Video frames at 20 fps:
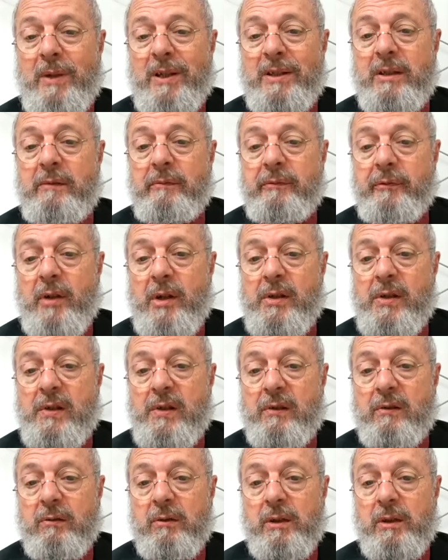je
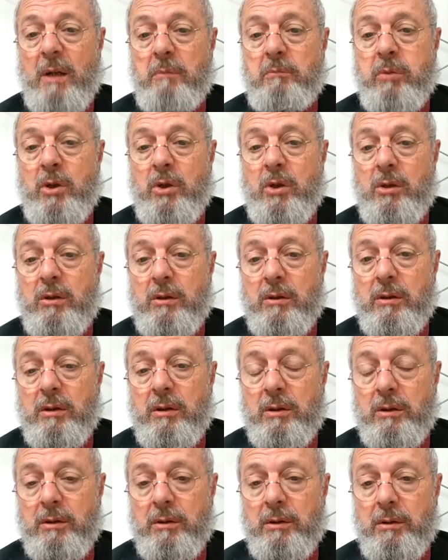manifeste d'abord,
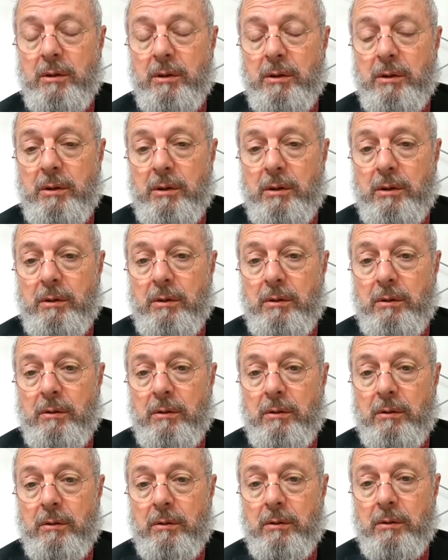
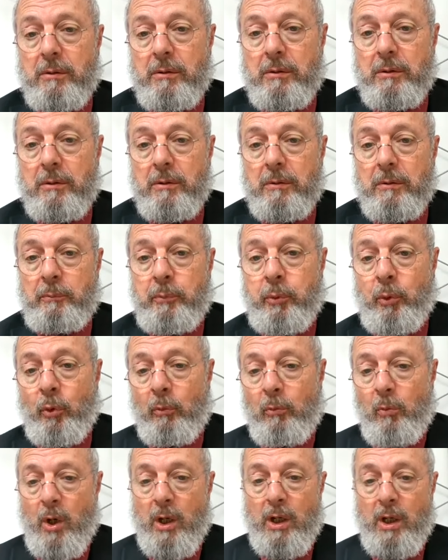euh,
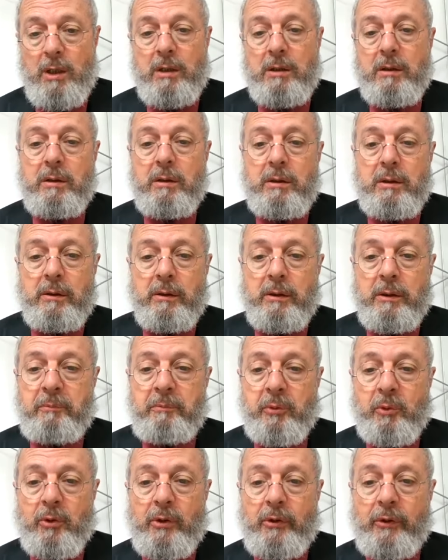pour moi
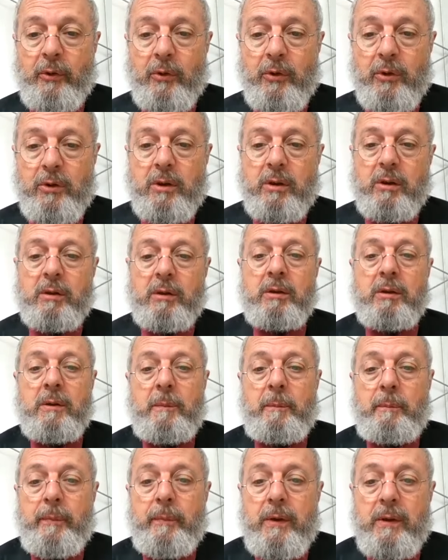et pour les autres,
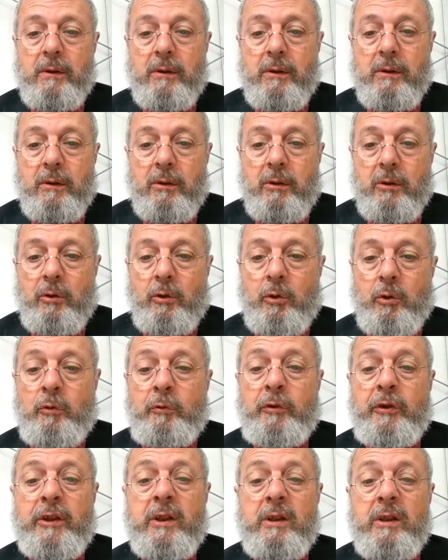
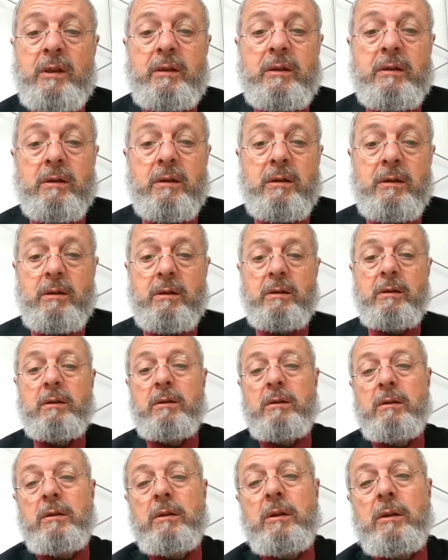une fidélité.
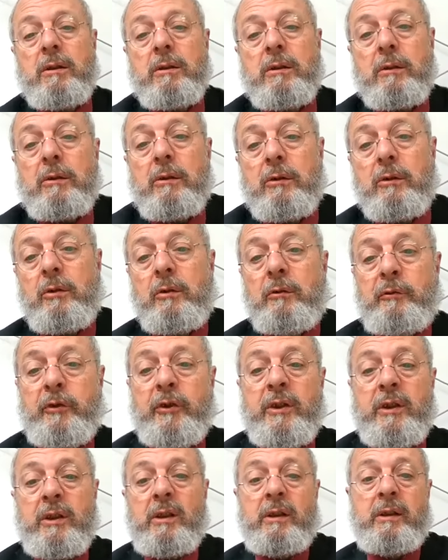Une
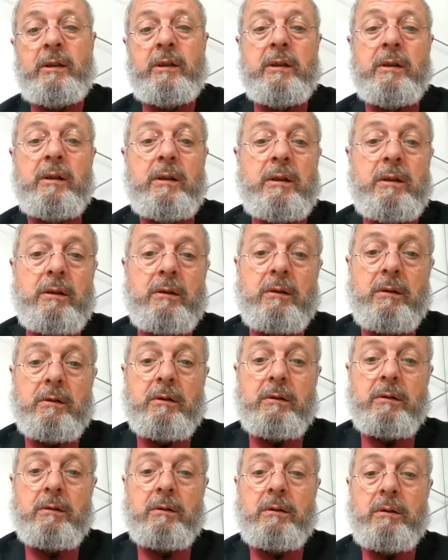fidélité
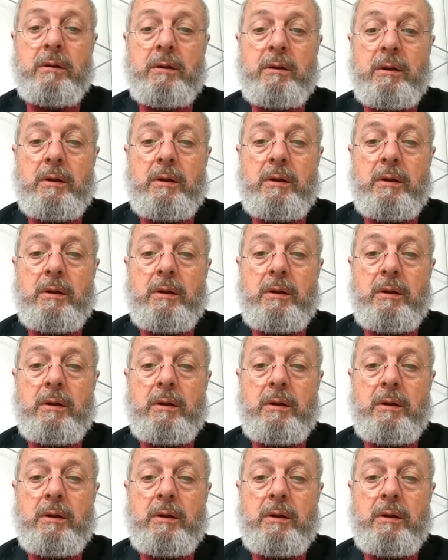euh,